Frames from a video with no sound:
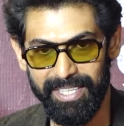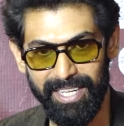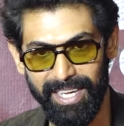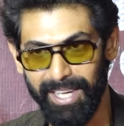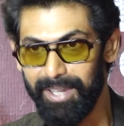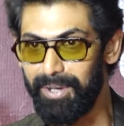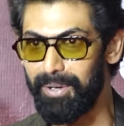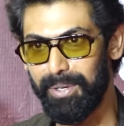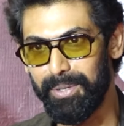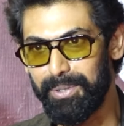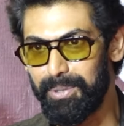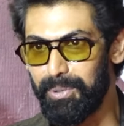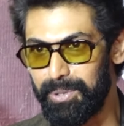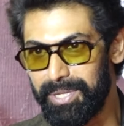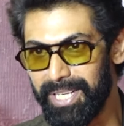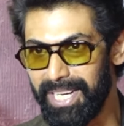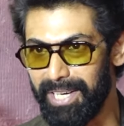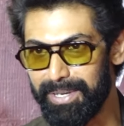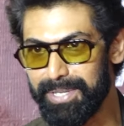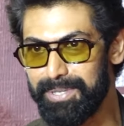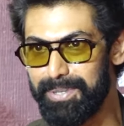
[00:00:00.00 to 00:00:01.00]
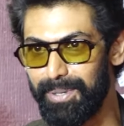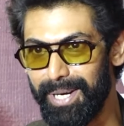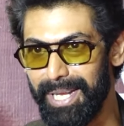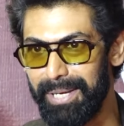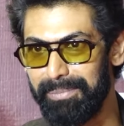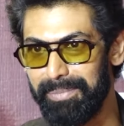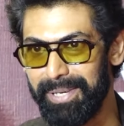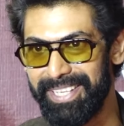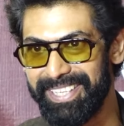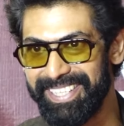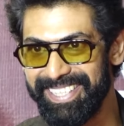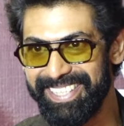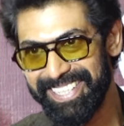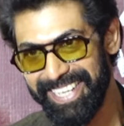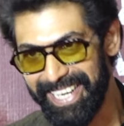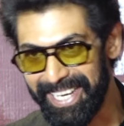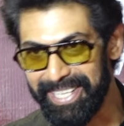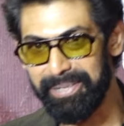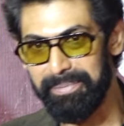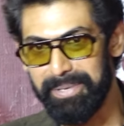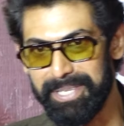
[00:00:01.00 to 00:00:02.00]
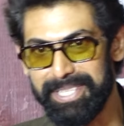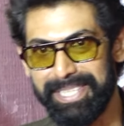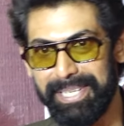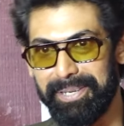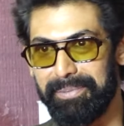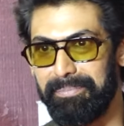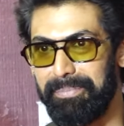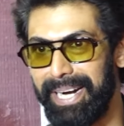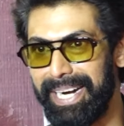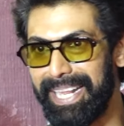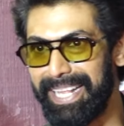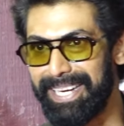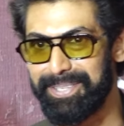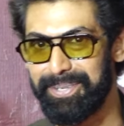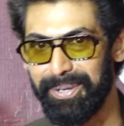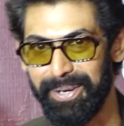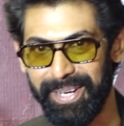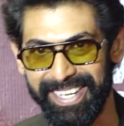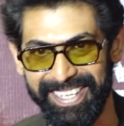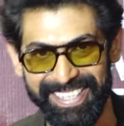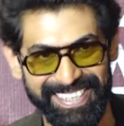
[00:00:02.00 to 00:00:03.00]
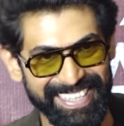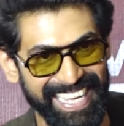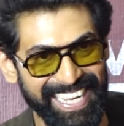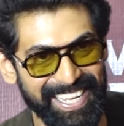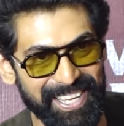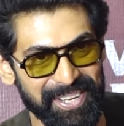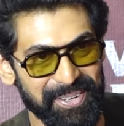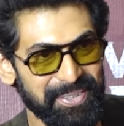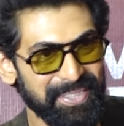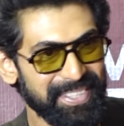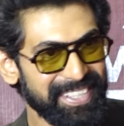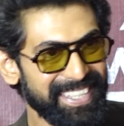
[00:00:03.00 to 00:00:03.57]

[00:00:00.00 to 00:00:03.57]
அது ஒரு டூ த்ரீ ஹவர்ஸ் சொல்லலாமா அது அது ஸ்டே மேடையில் சொல்கிறேன் தேங்க்யூ